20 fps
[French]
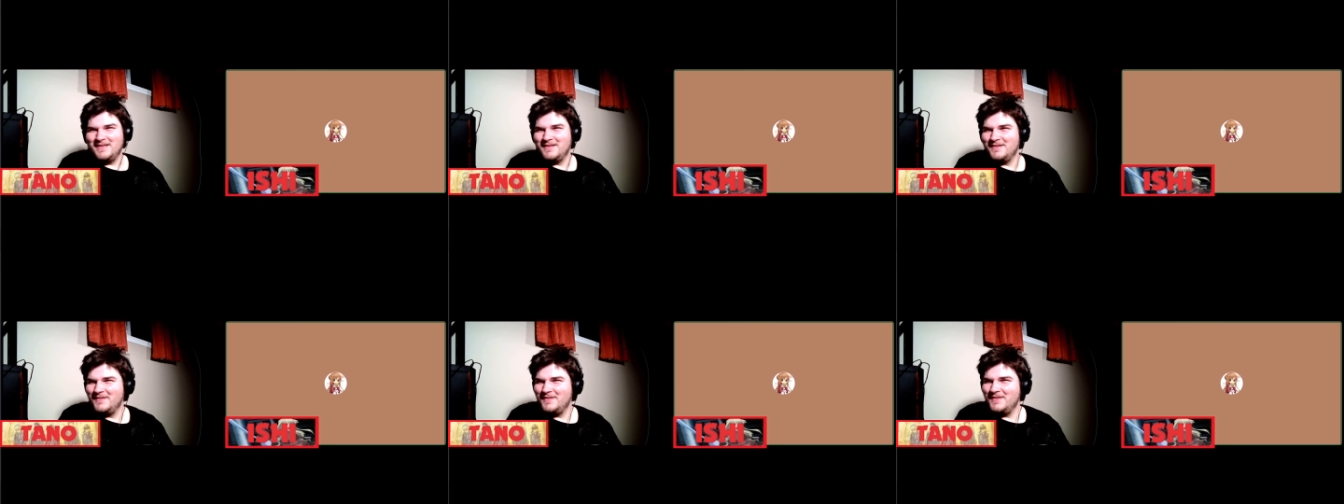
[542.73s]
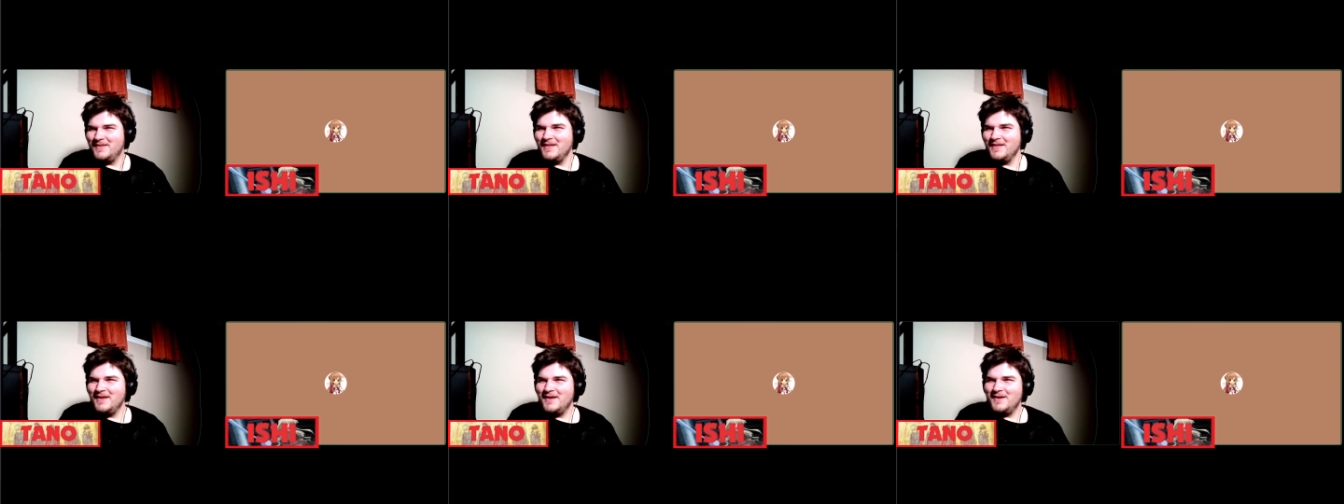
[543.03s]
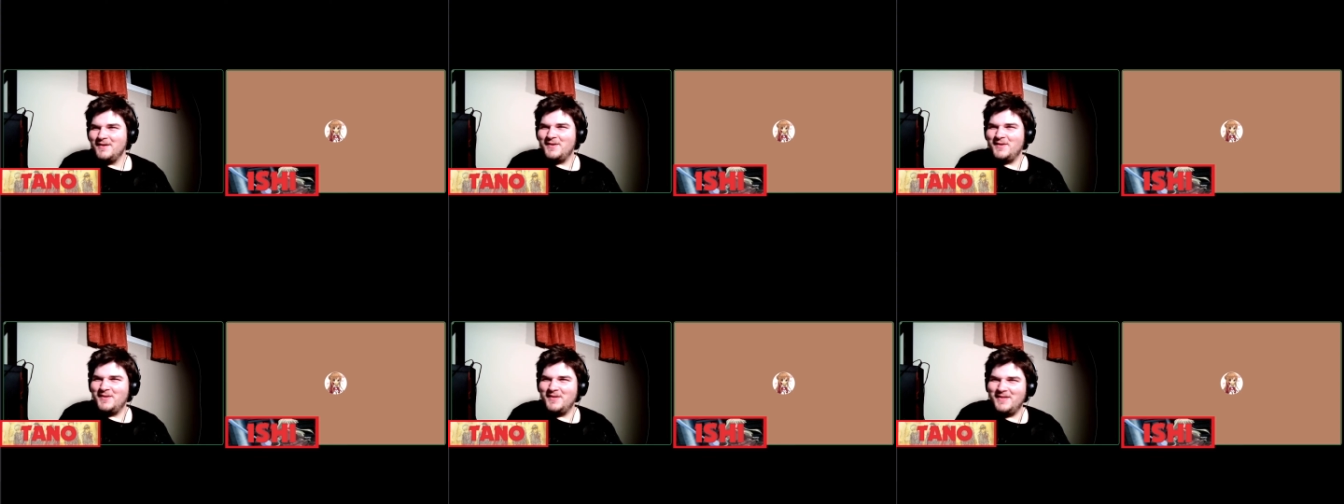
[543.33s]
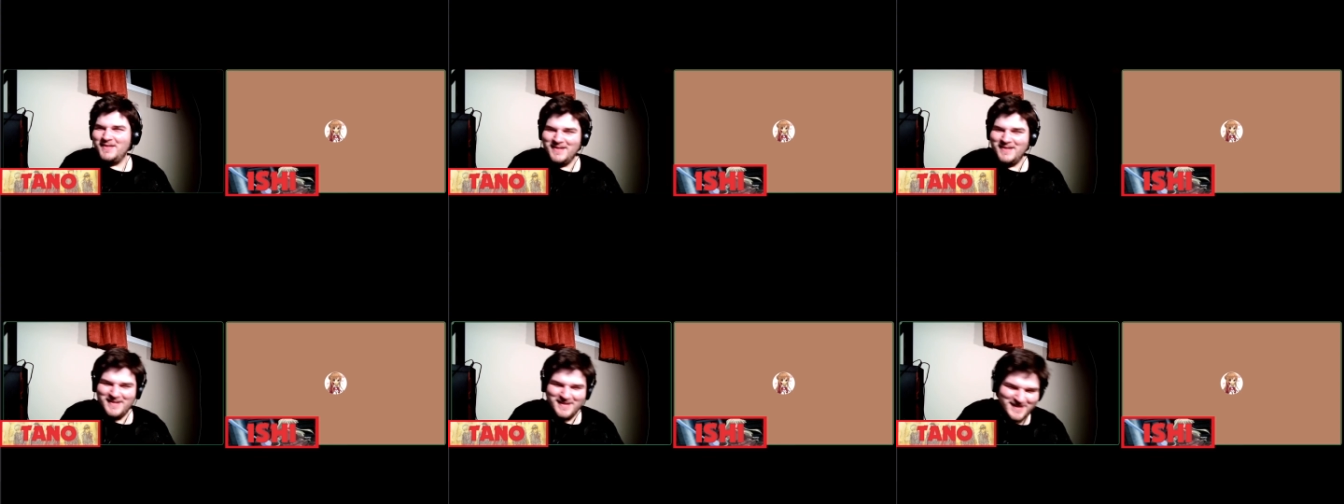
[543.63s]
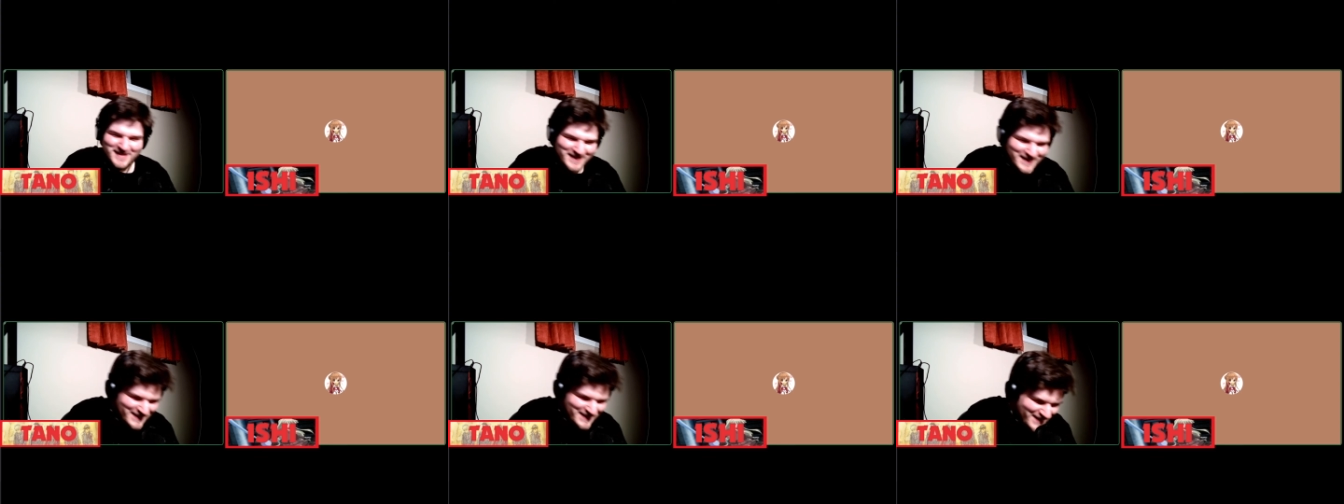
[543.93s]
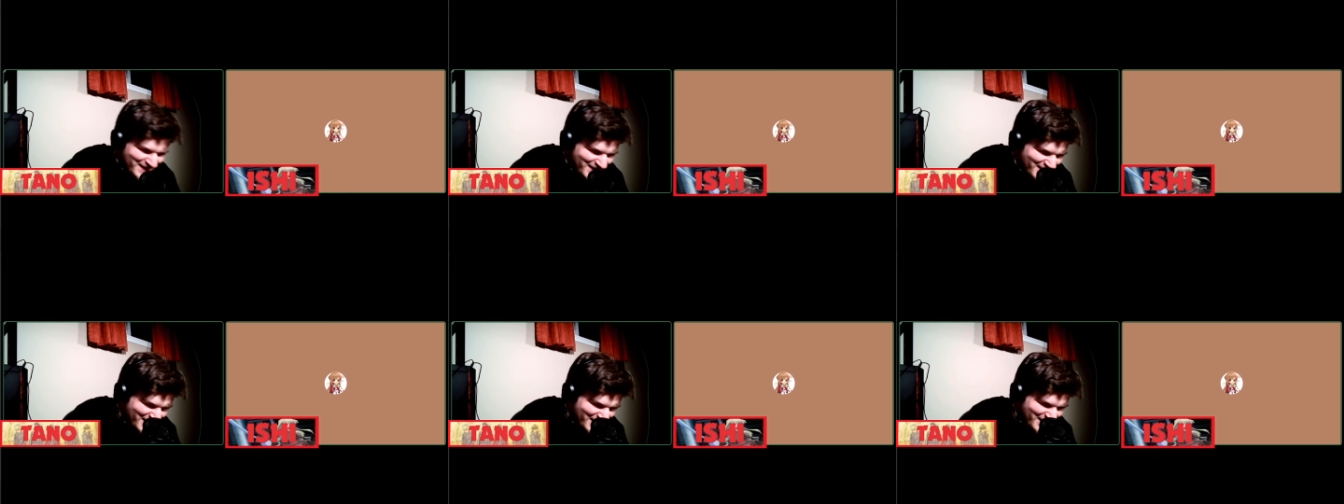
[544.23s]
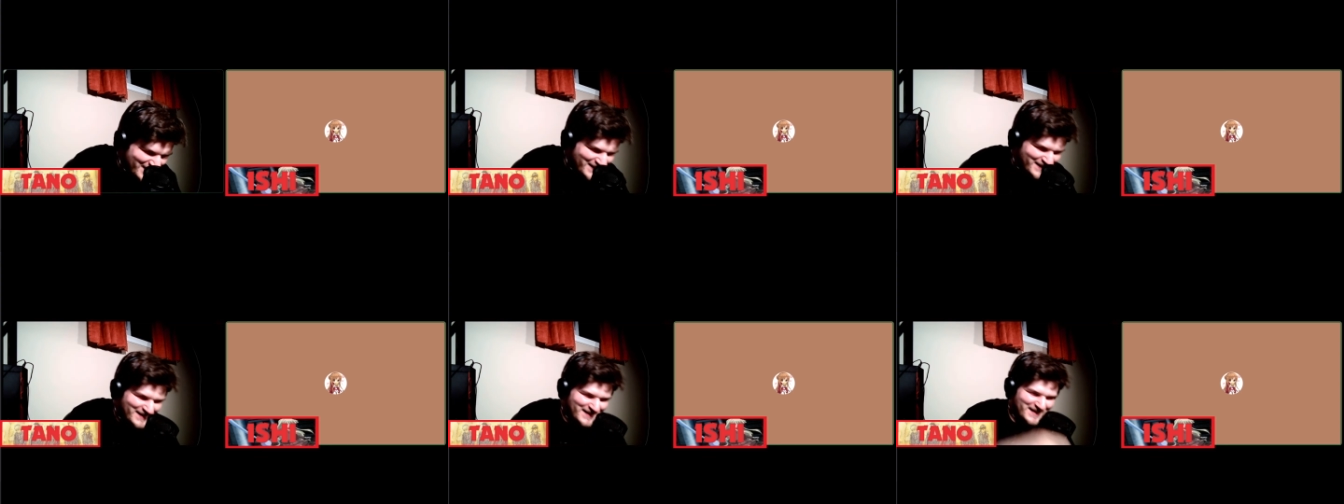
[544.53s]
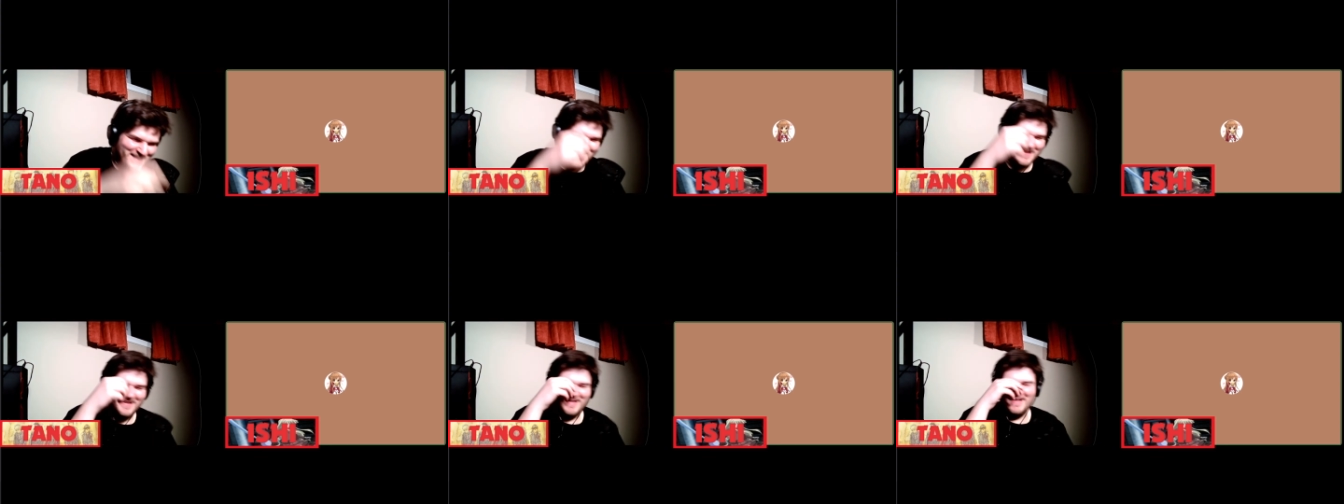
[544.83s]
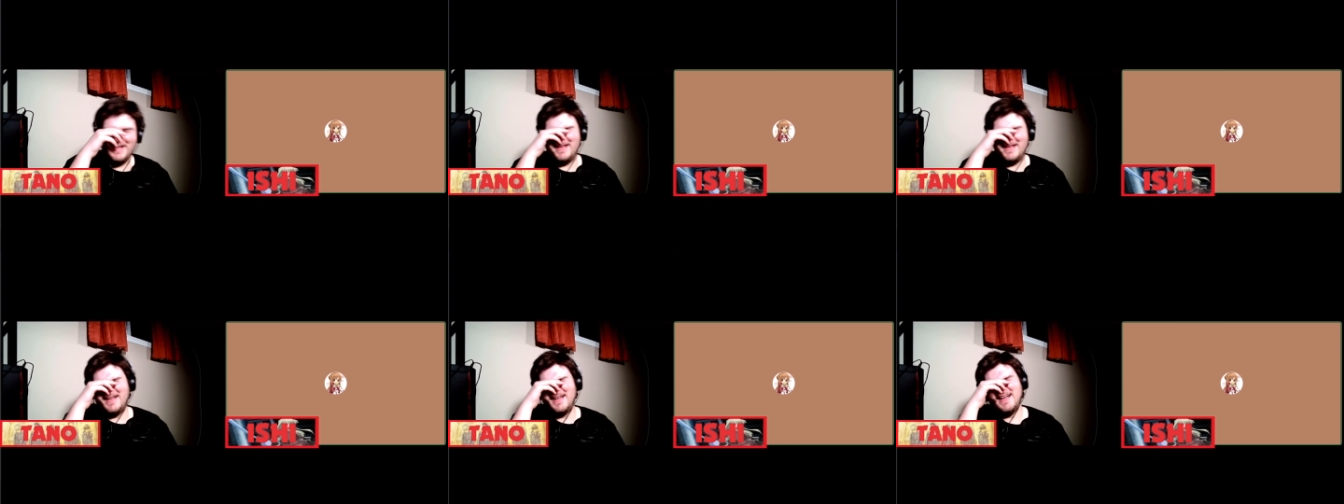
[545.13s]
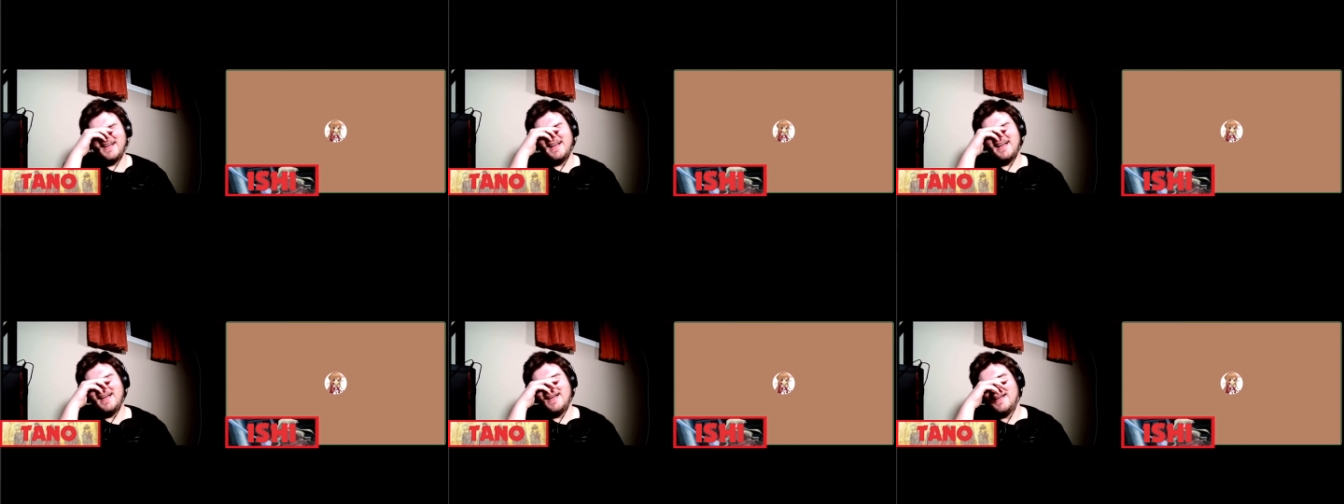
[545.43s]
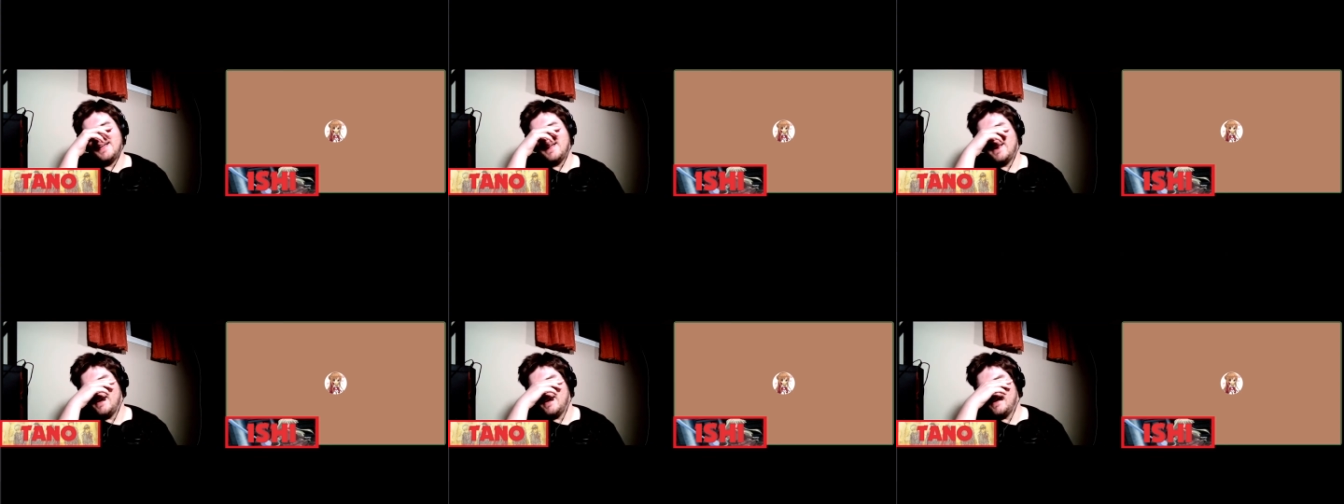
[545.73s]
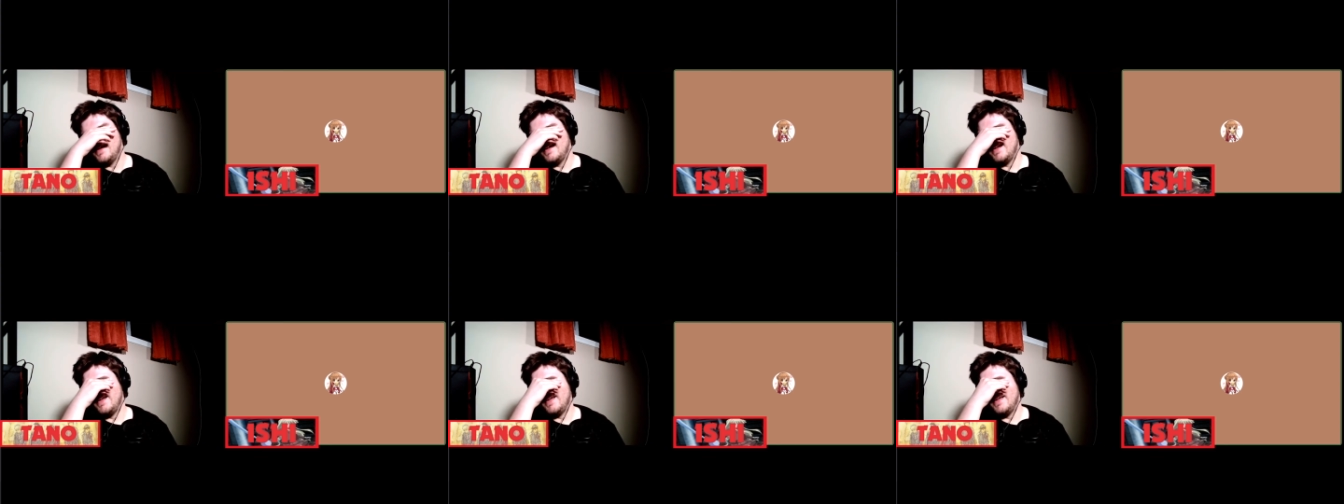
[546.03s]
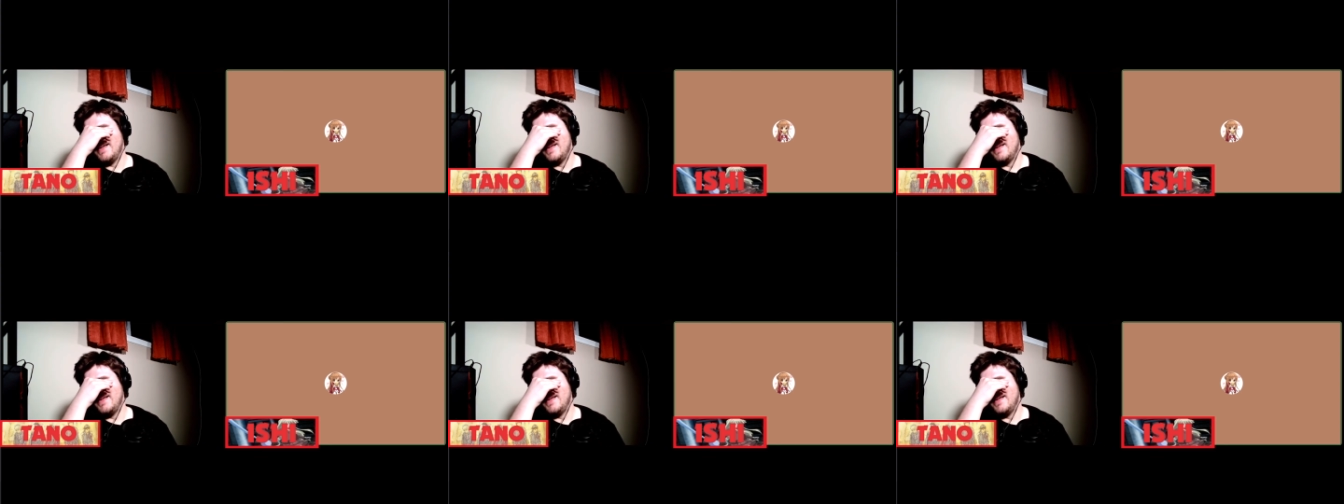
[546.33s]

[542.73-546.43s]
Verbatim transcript: ça n'existe pas. Il n'y a pas de gens 6 ans plus jeunes. Mais,